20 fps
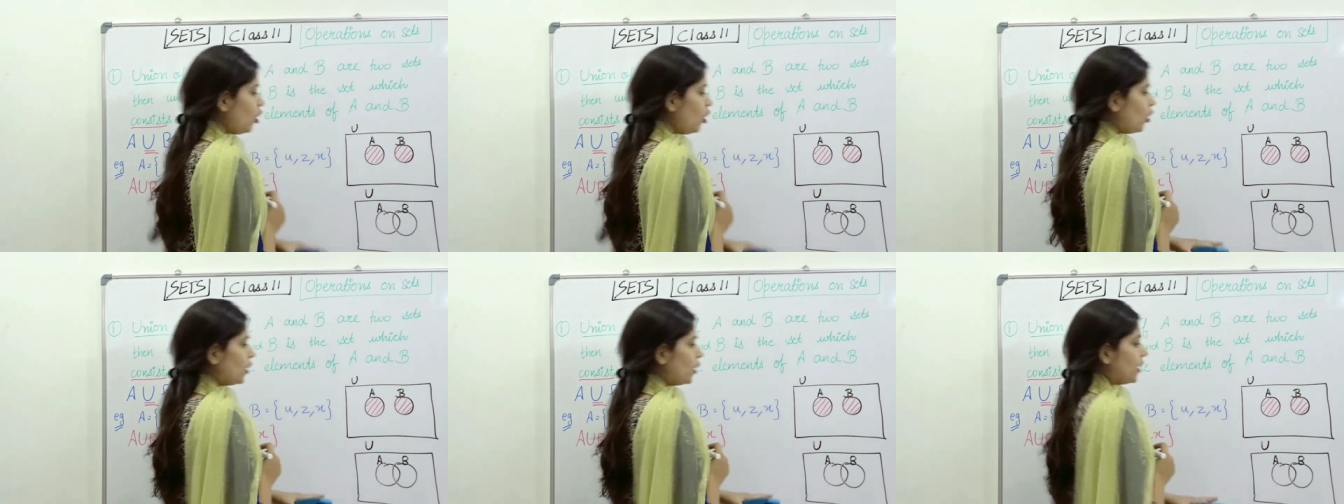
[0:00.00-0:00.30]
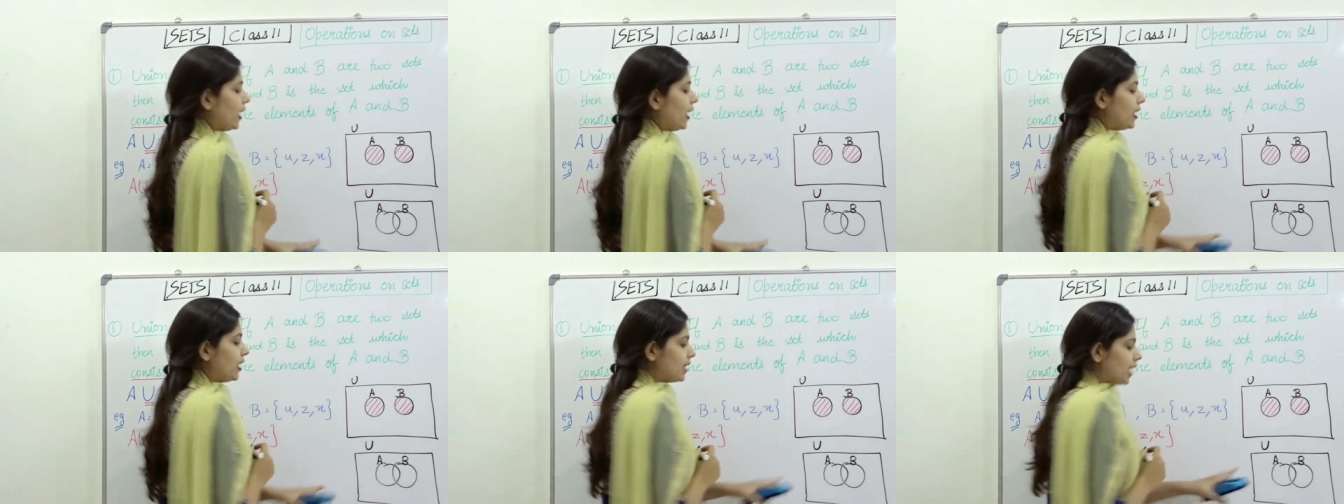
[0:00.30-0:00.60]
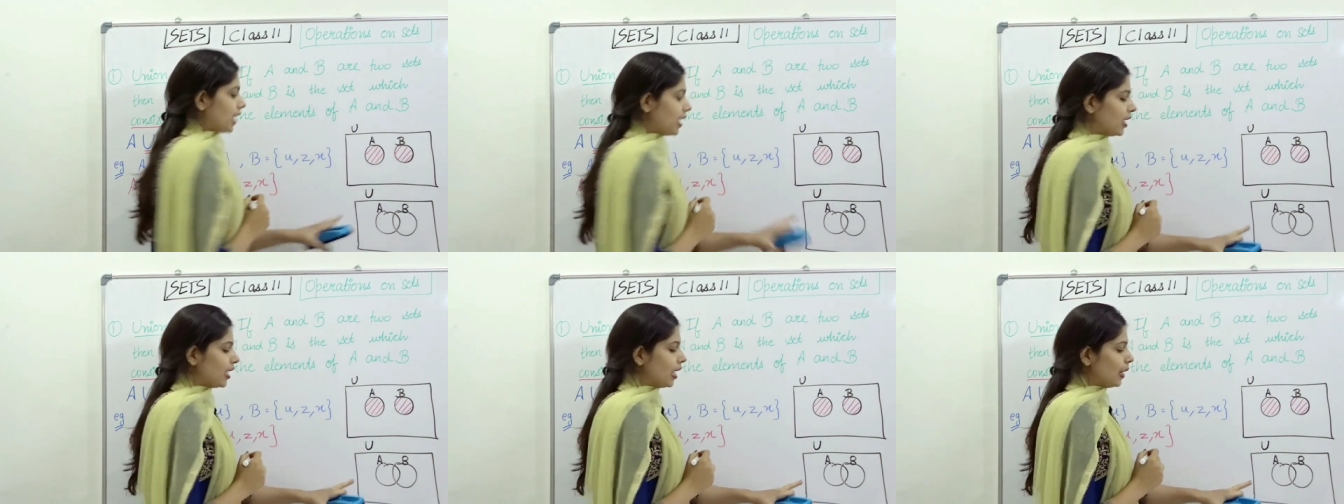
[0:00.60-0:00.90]
और राइट
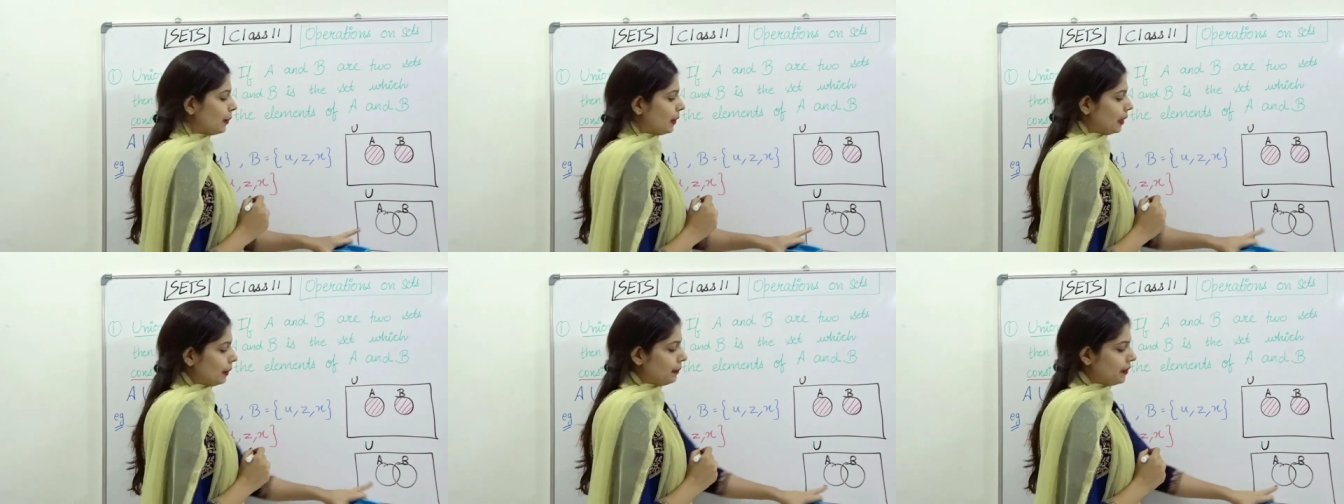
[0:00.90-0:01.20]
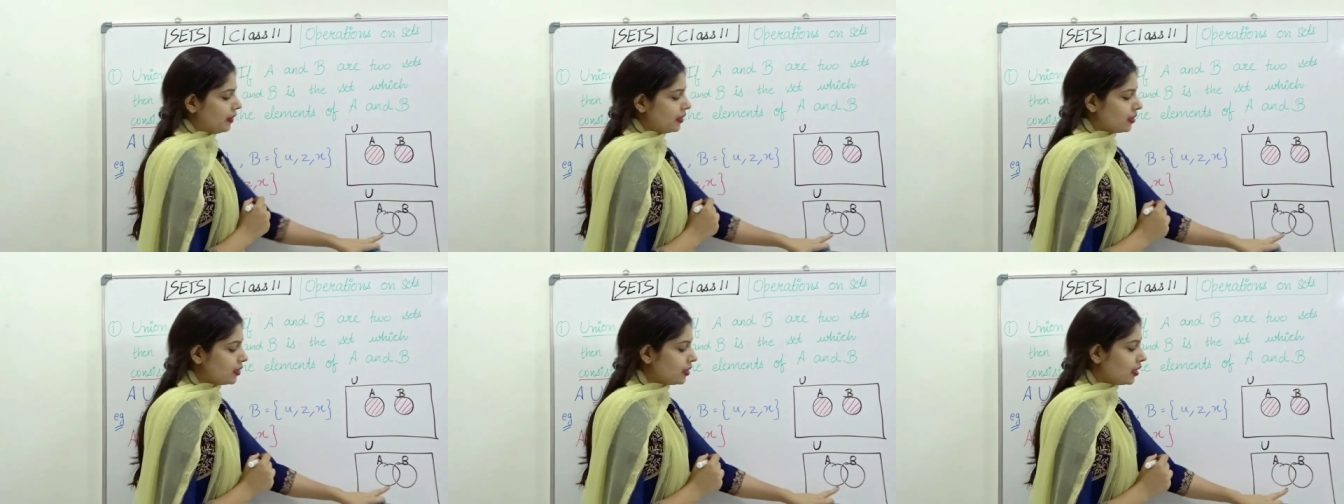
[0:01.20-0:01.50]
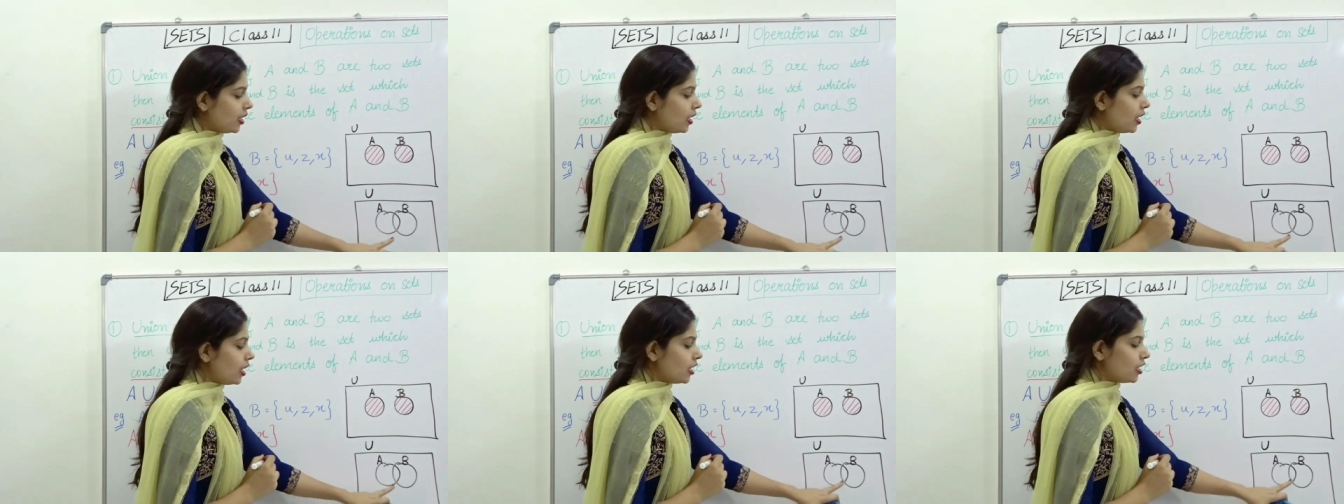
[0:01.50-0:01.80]
अगर हमारे
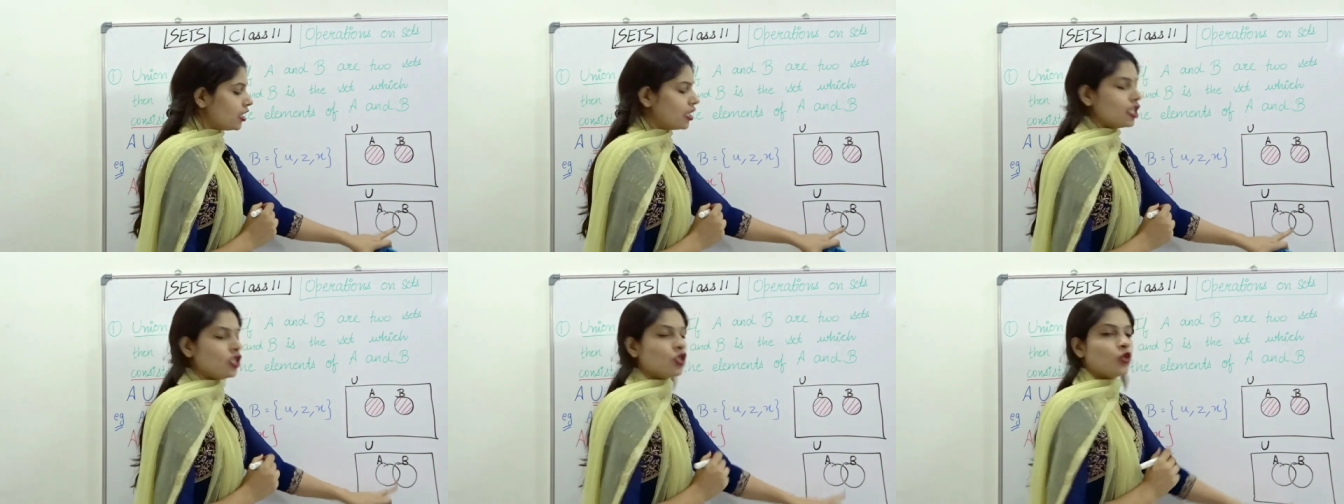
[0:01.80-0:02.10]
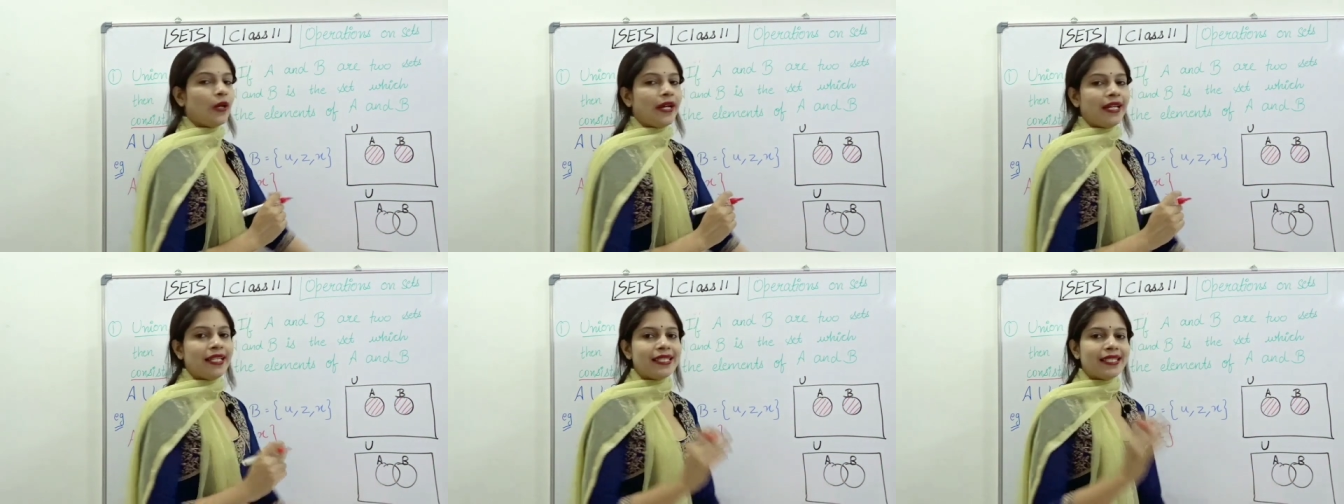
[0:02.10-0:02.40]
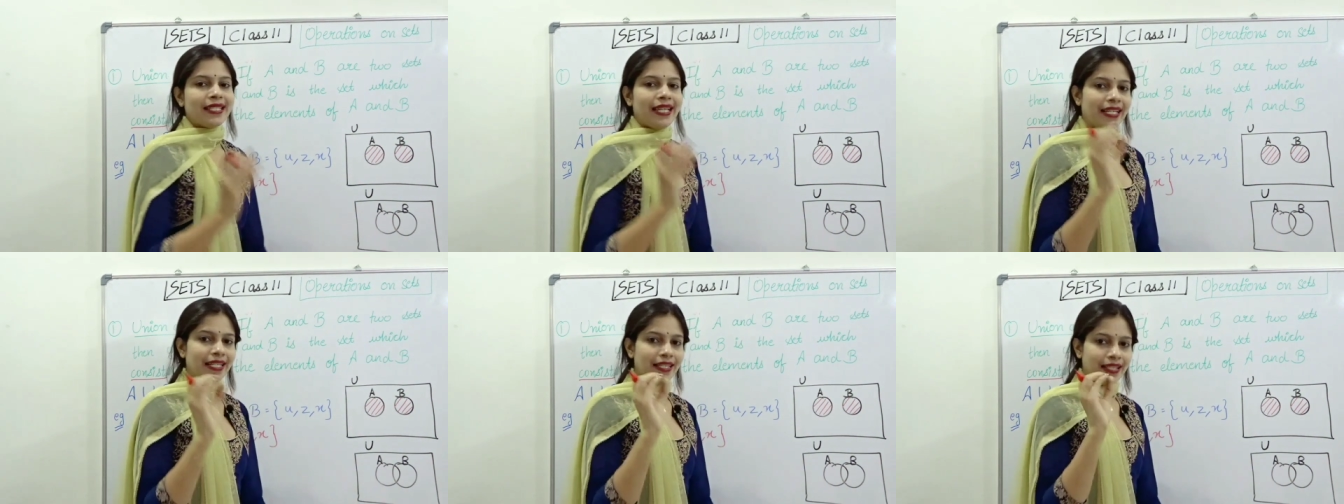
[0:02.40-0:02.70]
पास
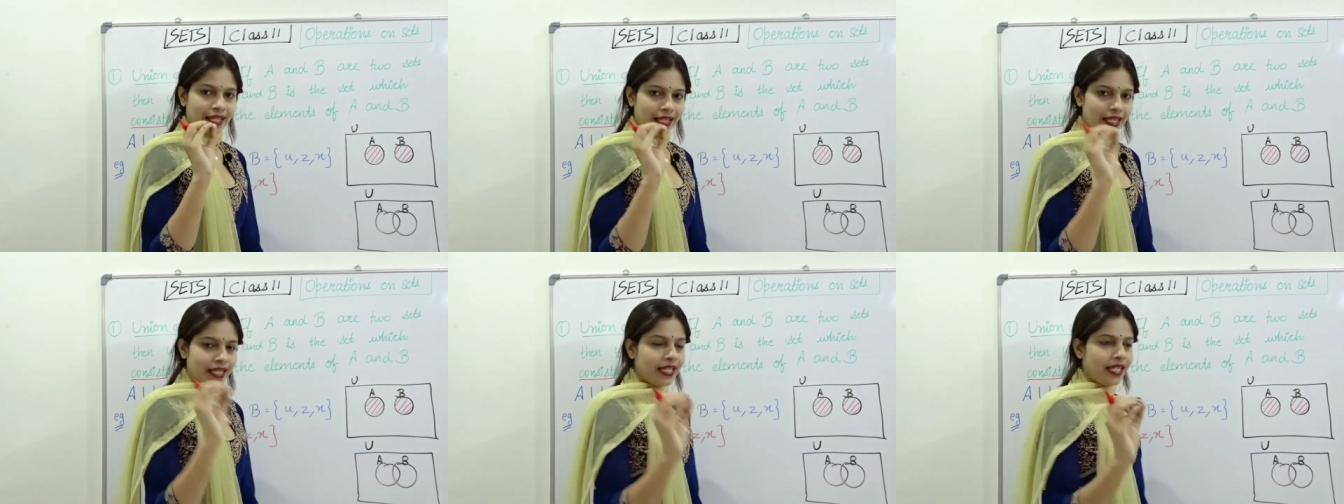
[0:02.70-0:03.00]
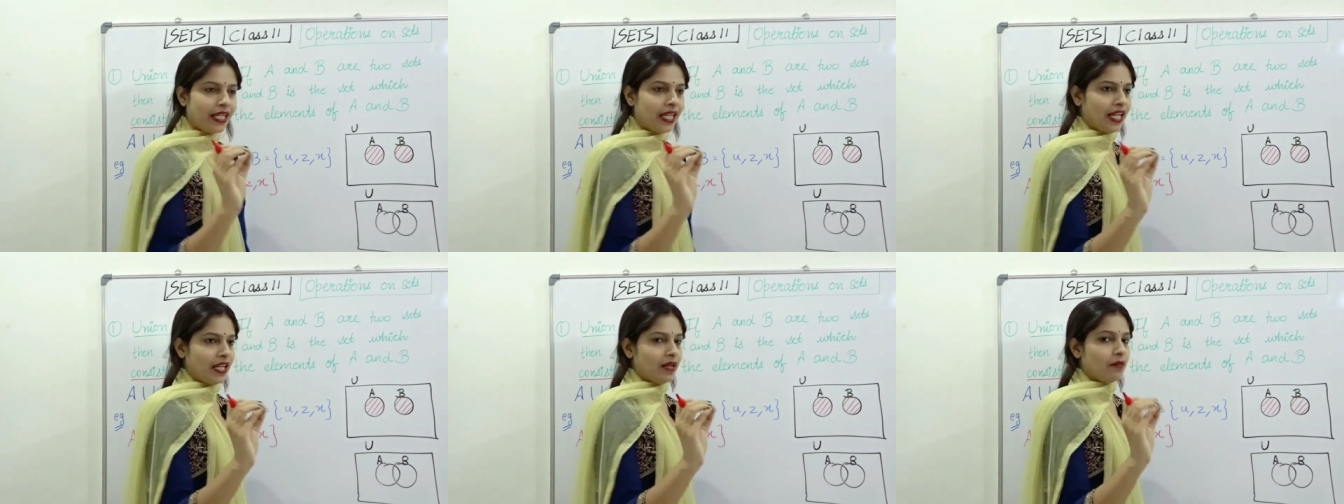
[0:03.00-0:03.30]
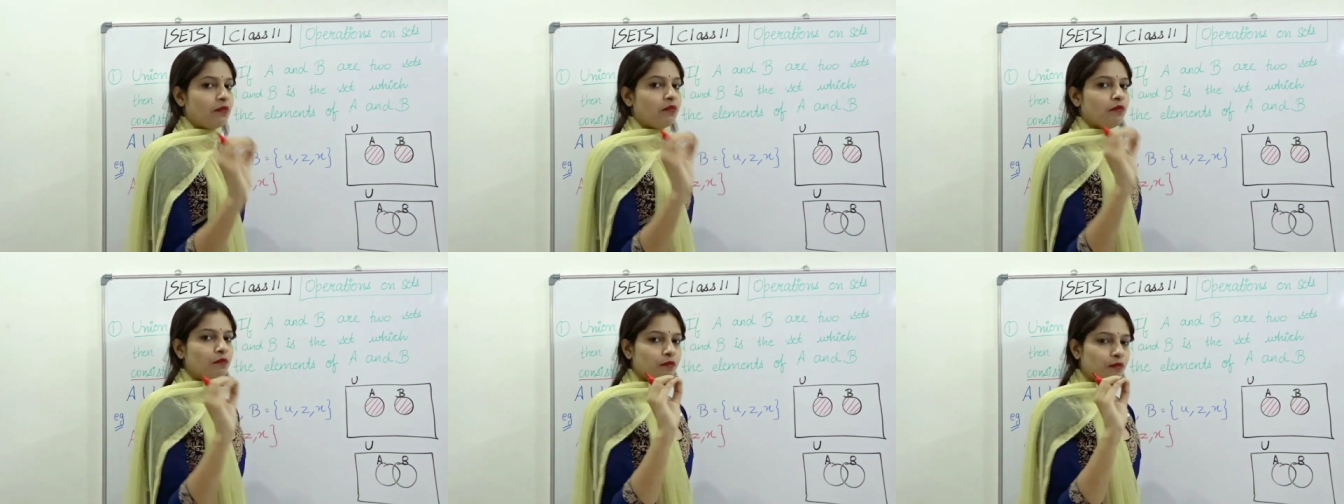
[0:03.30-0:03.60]
डिसज्वाइंट सेट नहीं
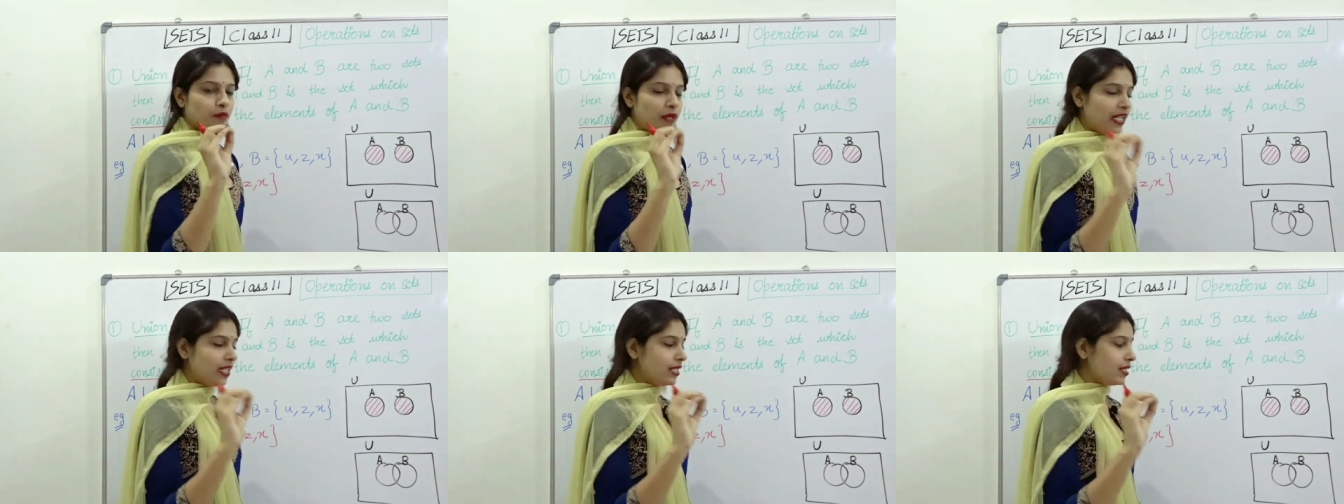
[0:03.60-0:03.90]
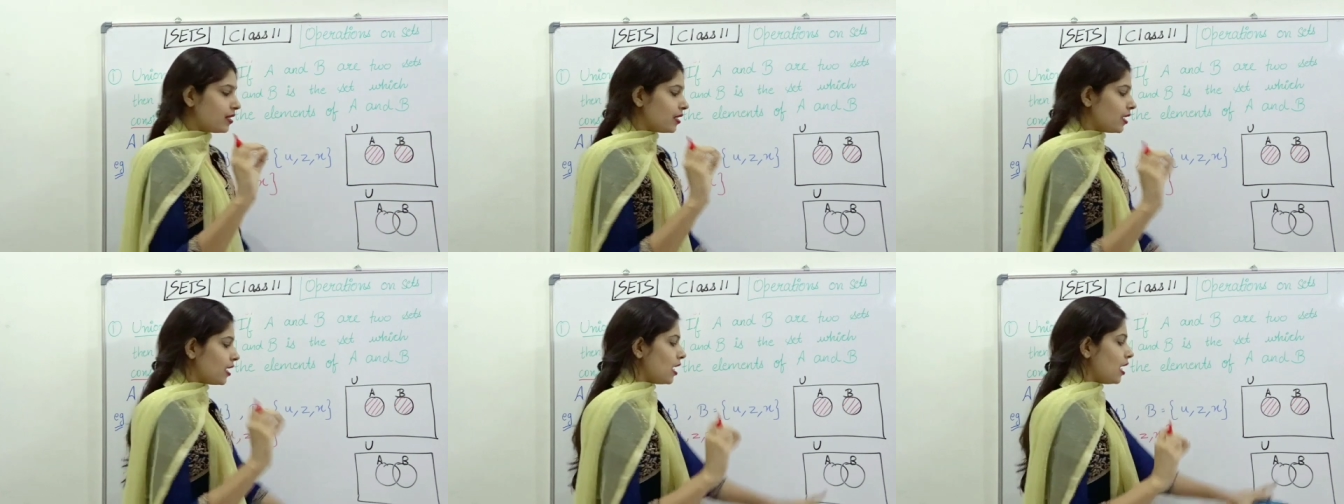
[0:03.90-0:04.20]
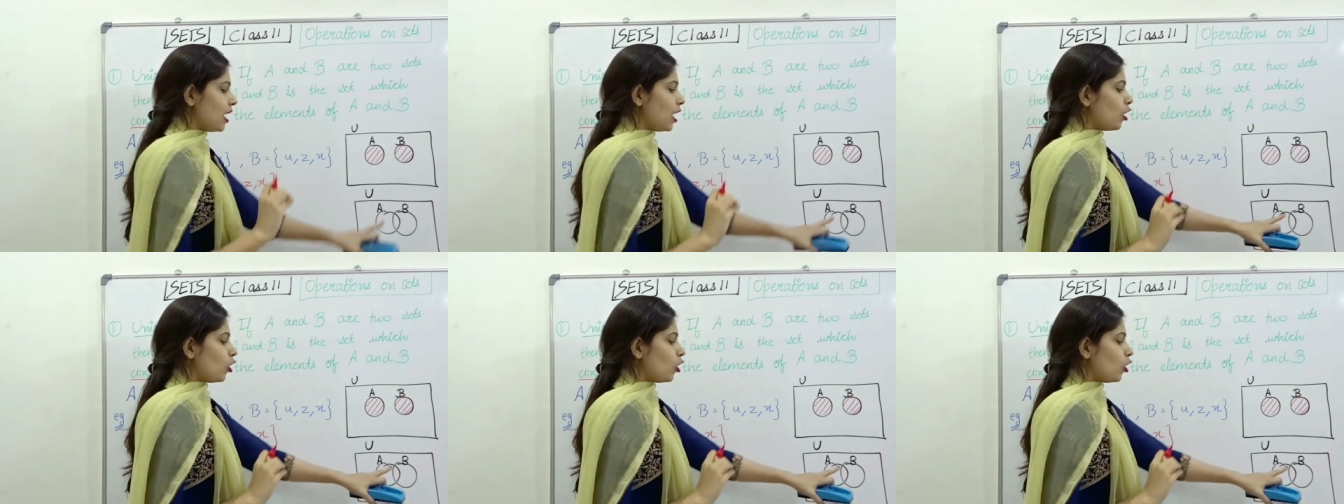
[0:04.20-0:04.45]
है मीन्स